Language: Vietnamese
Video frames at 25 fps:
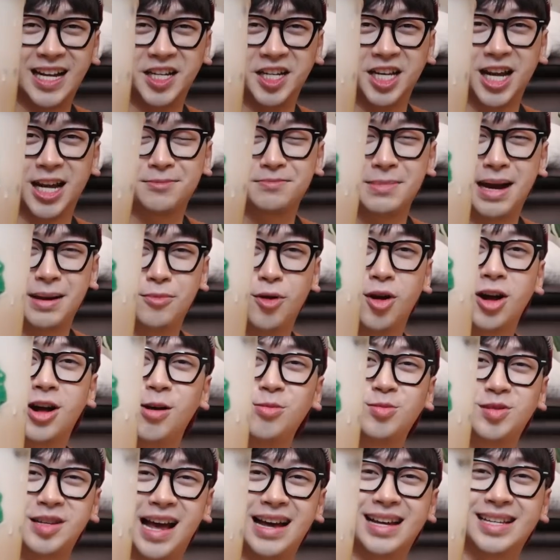nhiệt bằng một
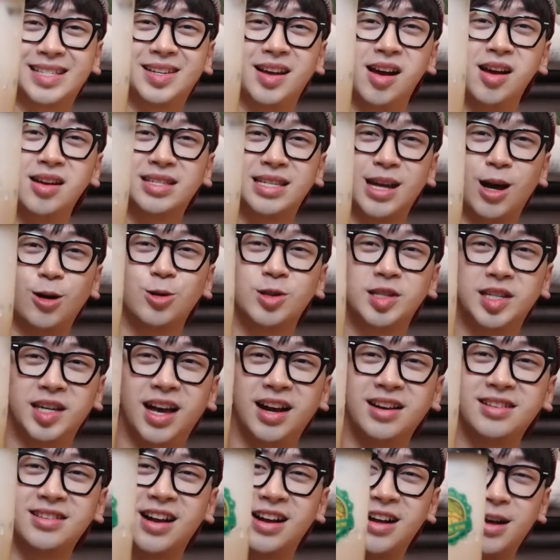cốc trà sữa sầu
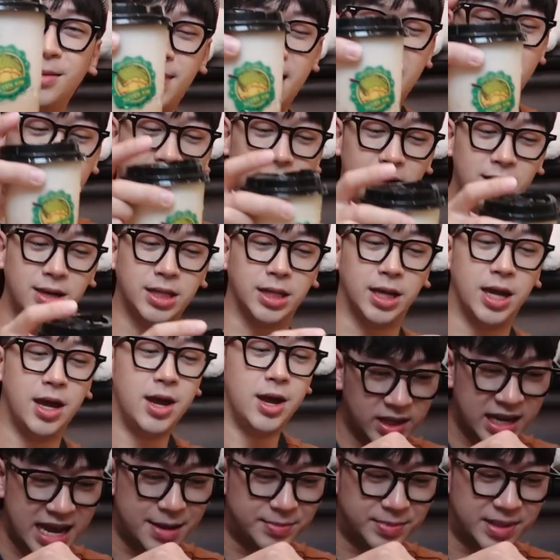riêng nha các bác ơi
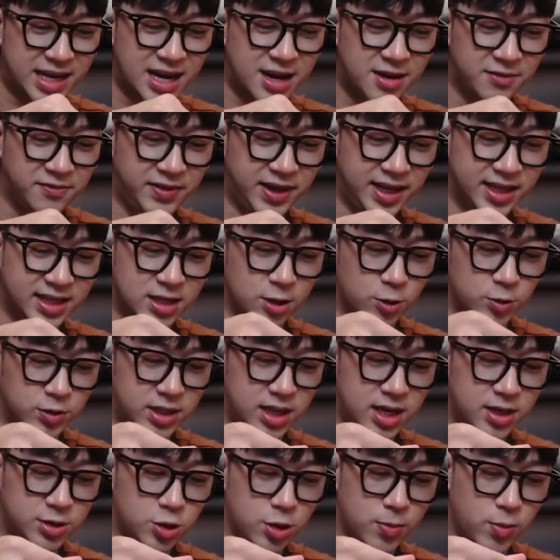Cảm giác là vị sầu
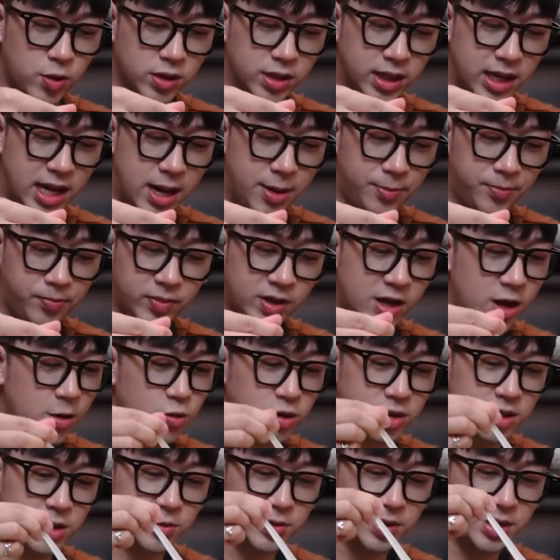riêng thôi mọi người ạ Không
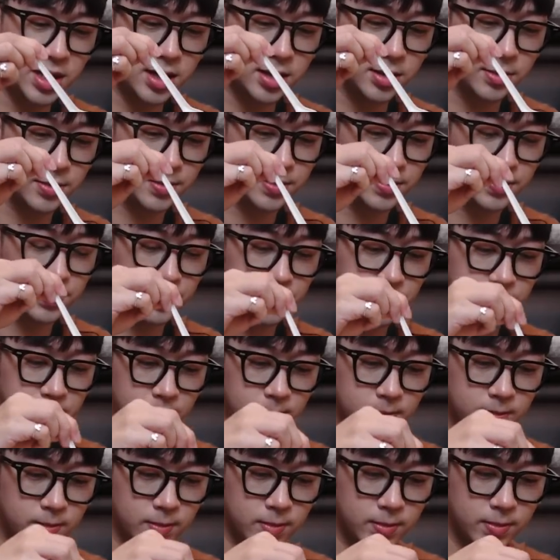có sầu riêng
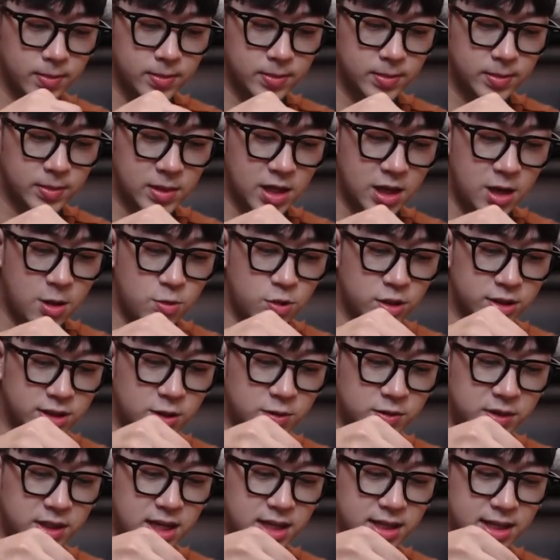Không có
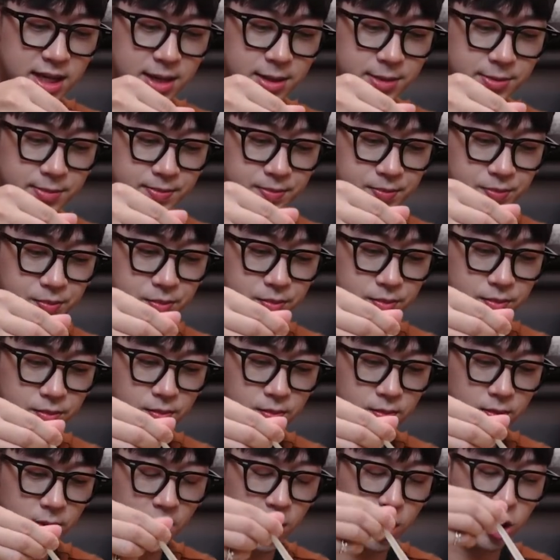sầu riêng nha
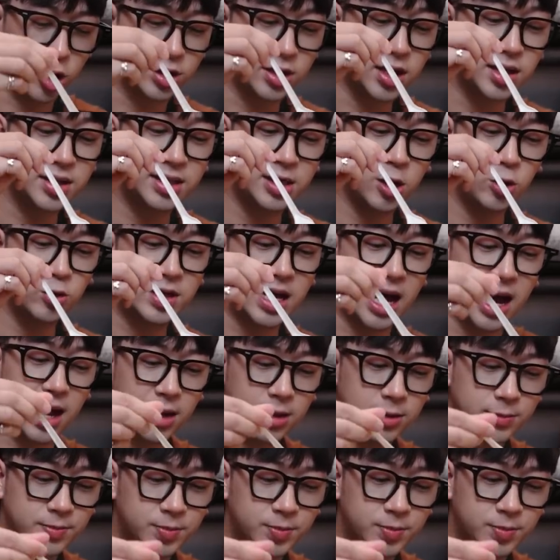Có chân trâu trắng